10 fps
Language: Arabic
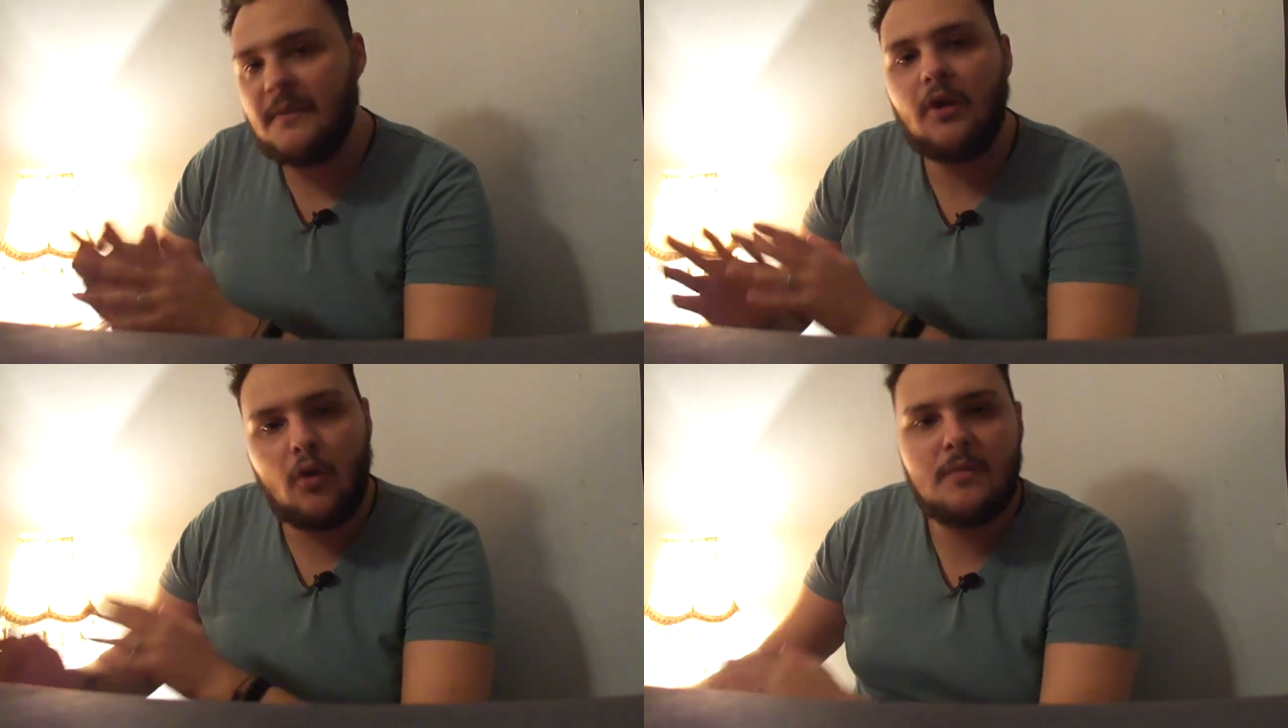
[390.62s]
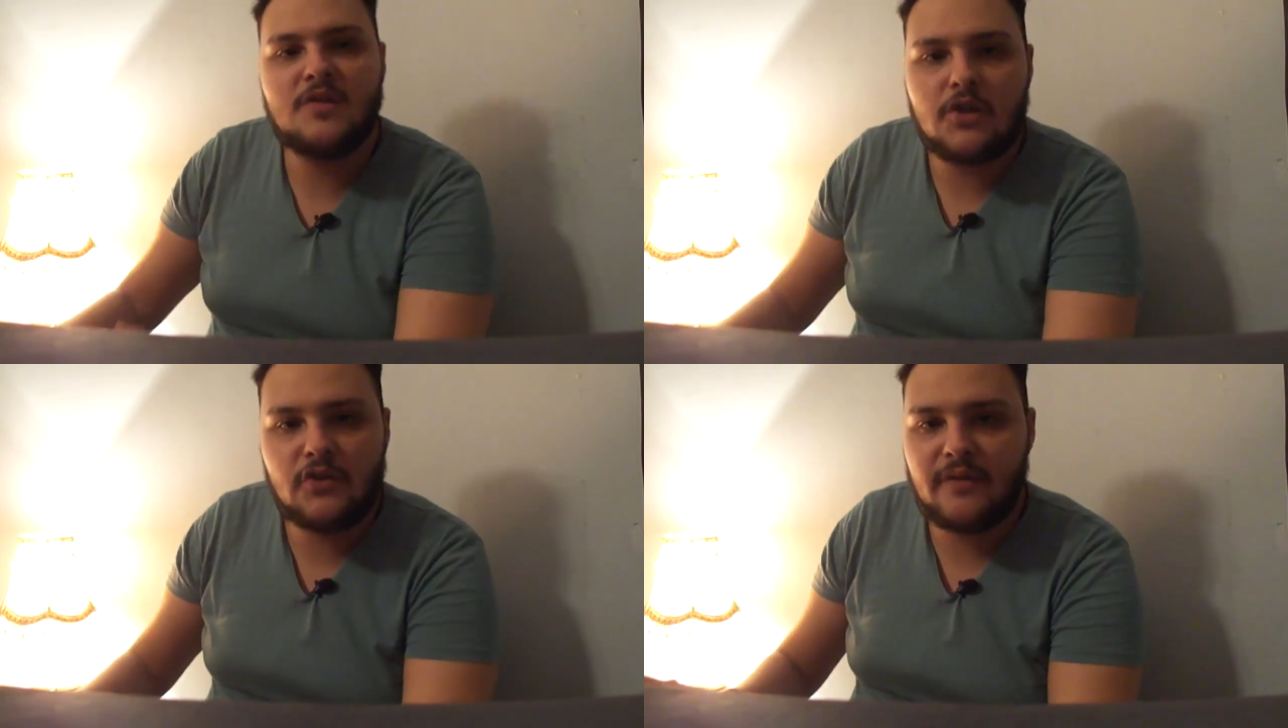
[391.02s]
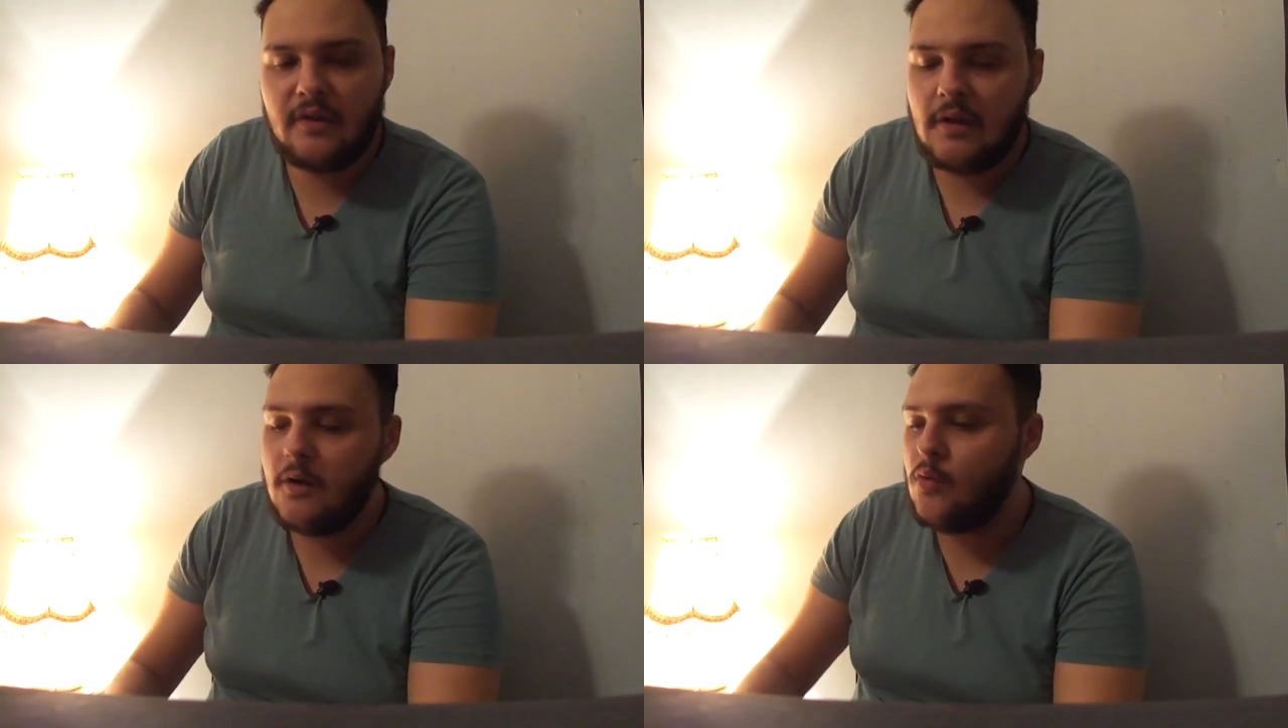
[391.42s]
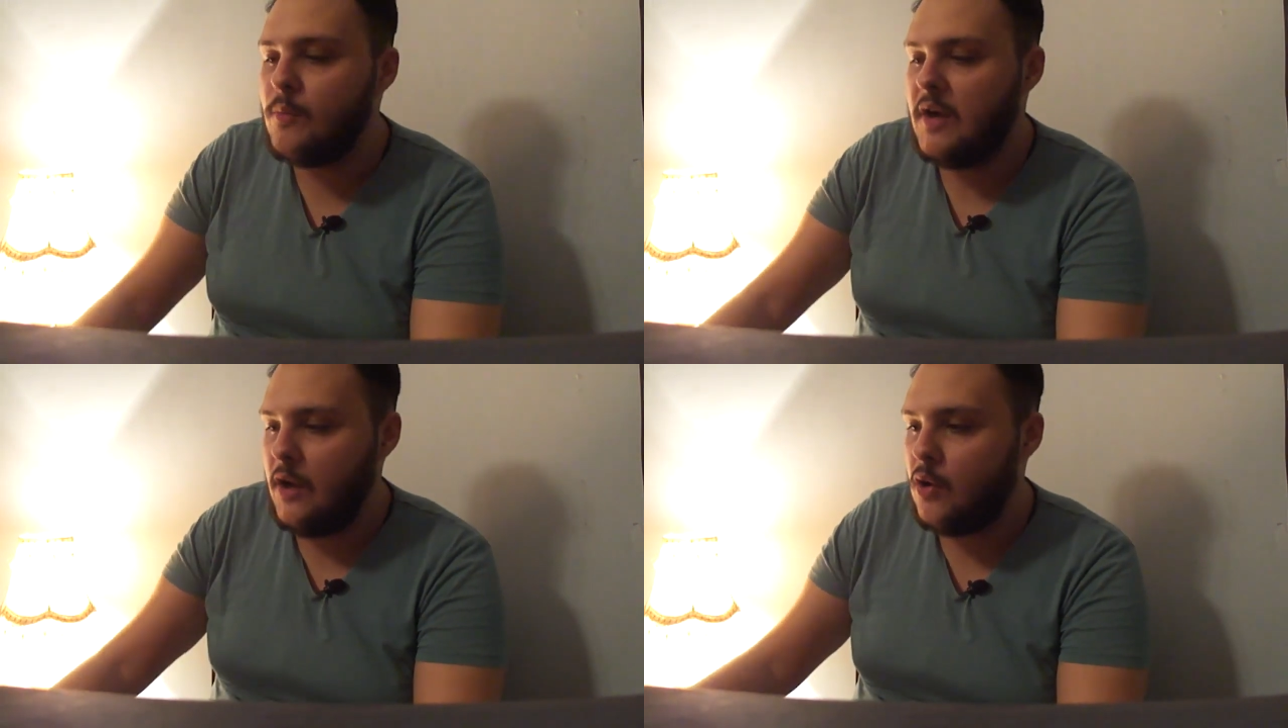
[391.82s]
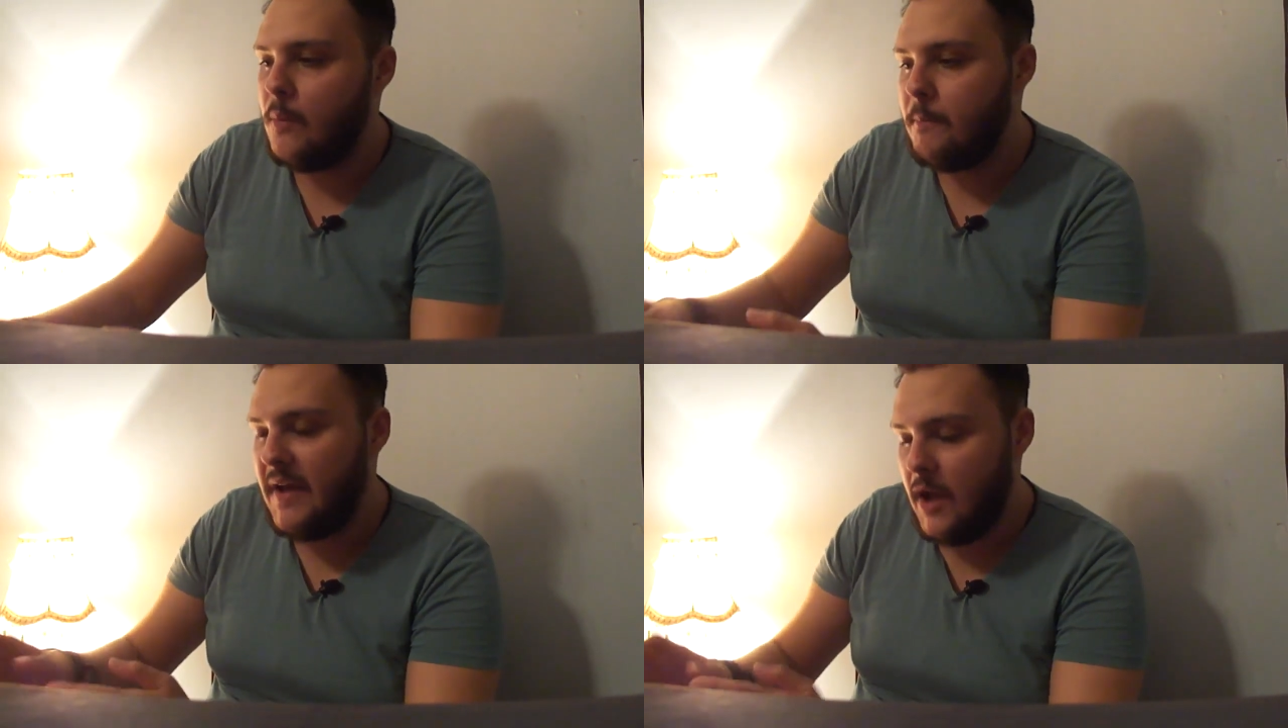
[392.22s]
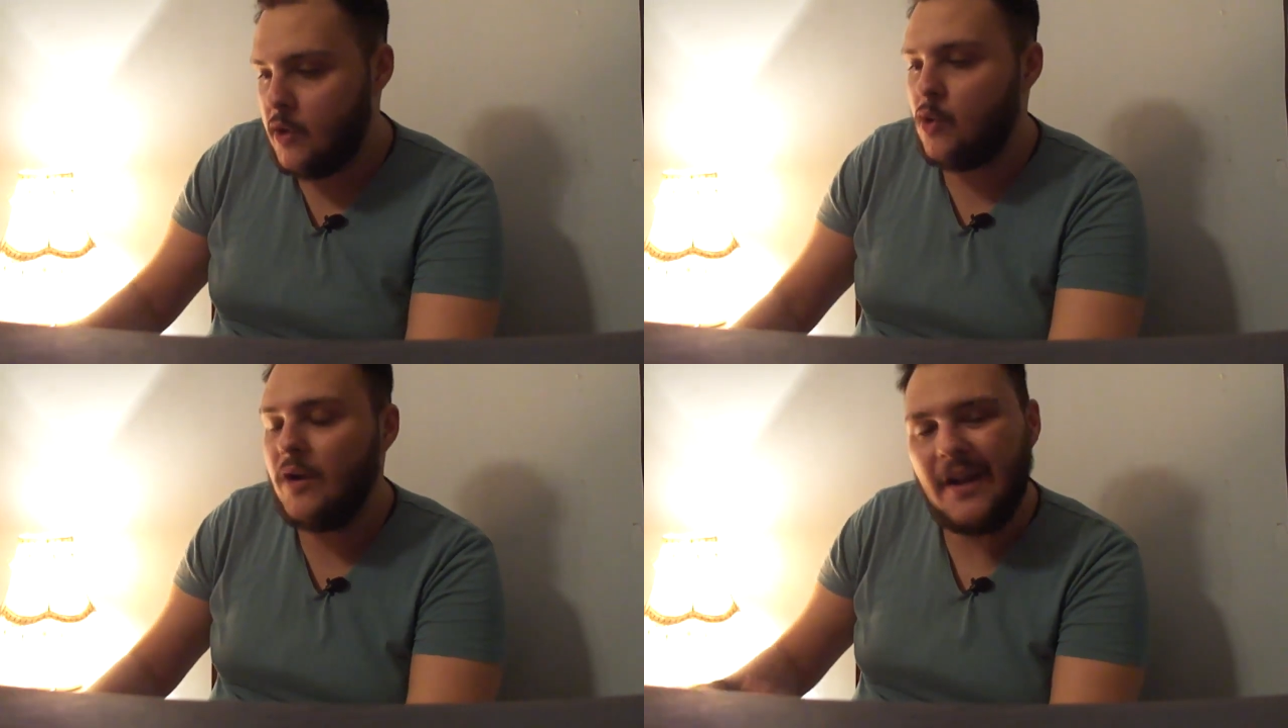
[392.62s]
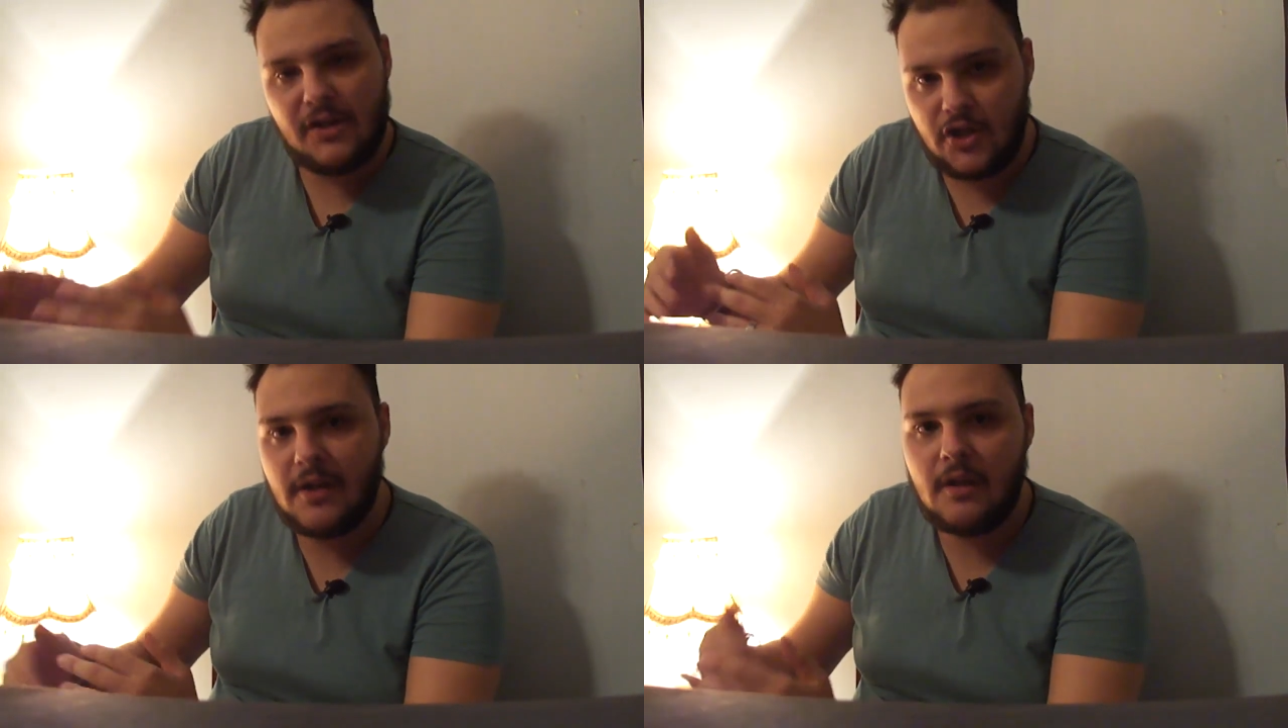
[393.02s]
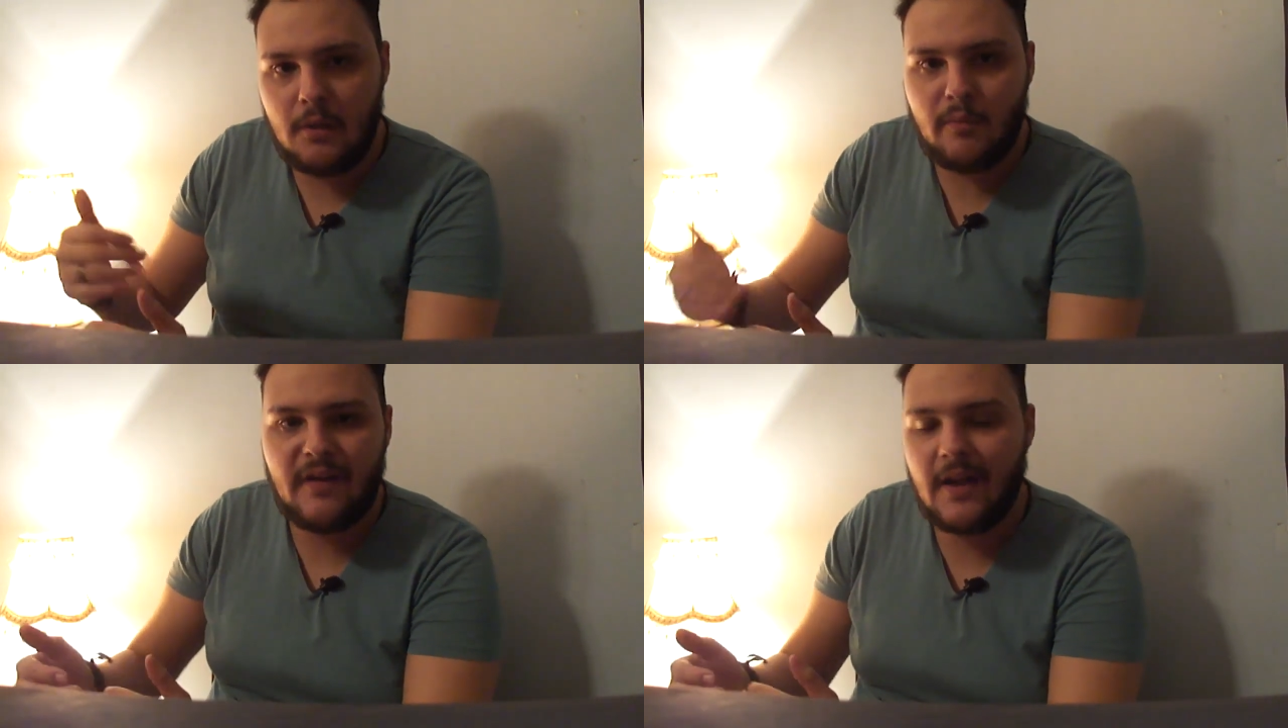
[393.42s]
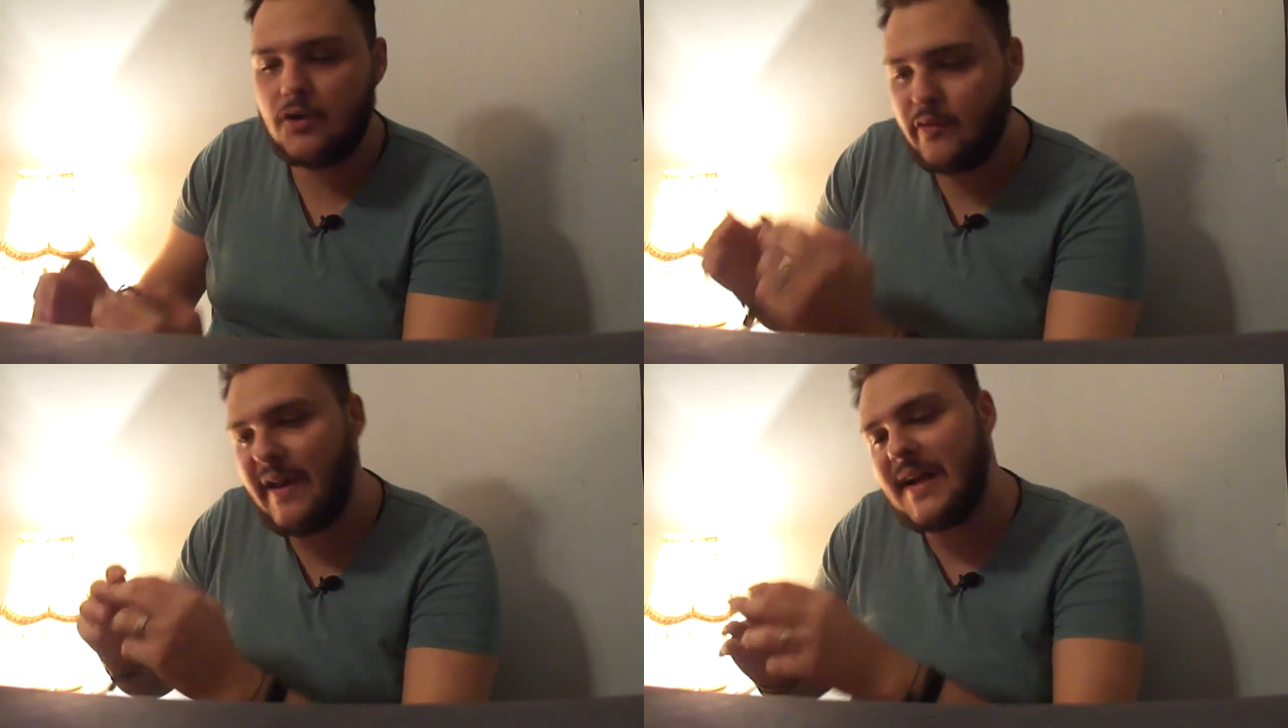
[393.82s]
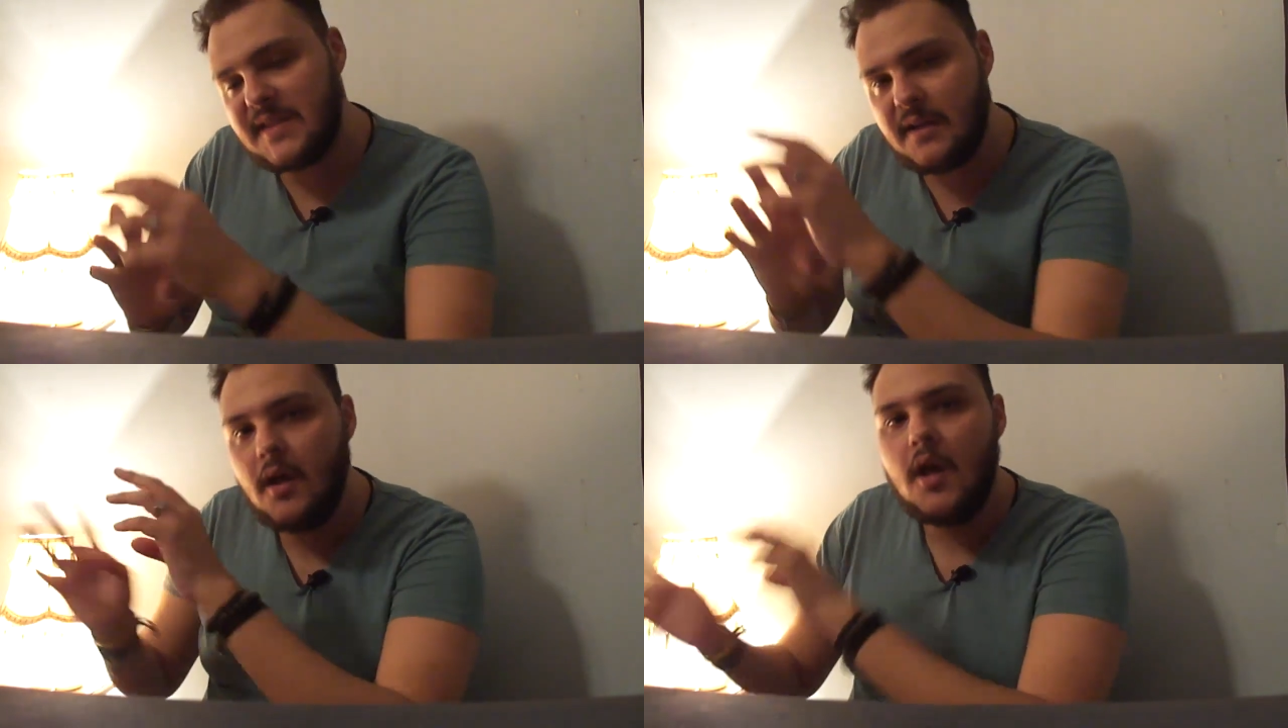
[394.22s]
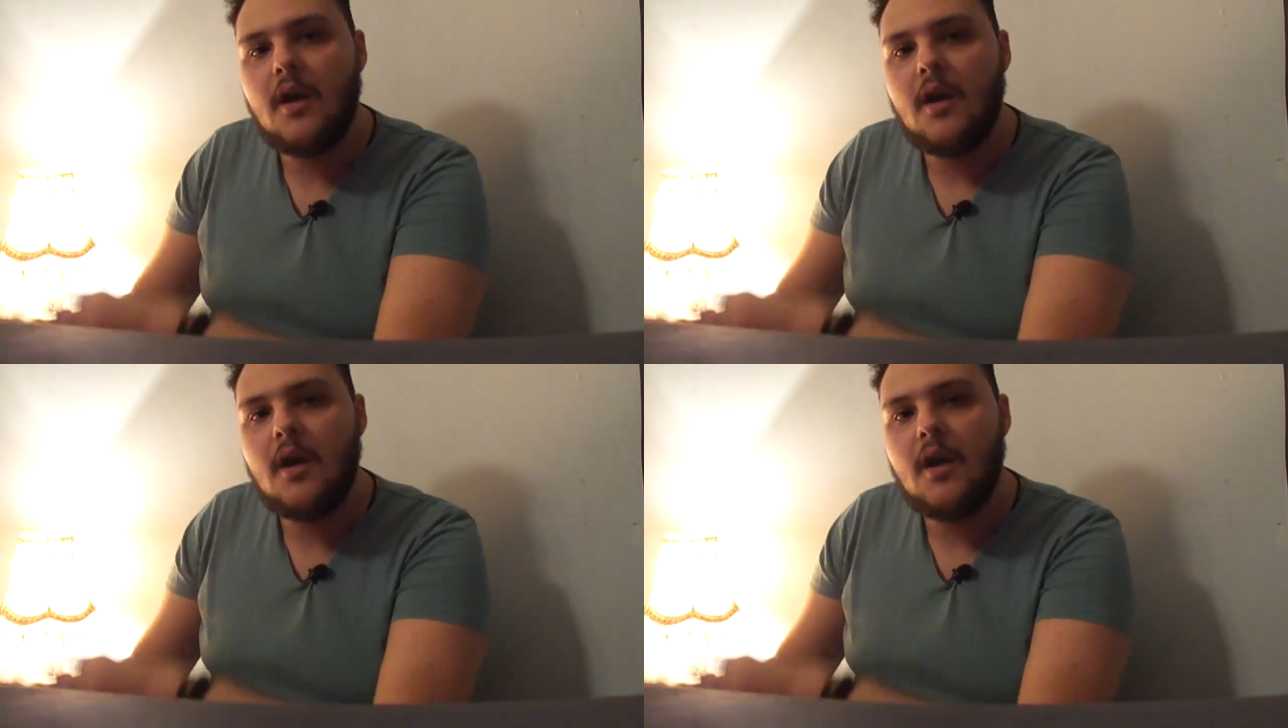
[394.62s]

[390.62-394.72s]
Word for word: اتمنى ان هو ما يظهرش في تريلر وما يحرق ما يحرقلناش يعني المفاجاه نشوفها احسن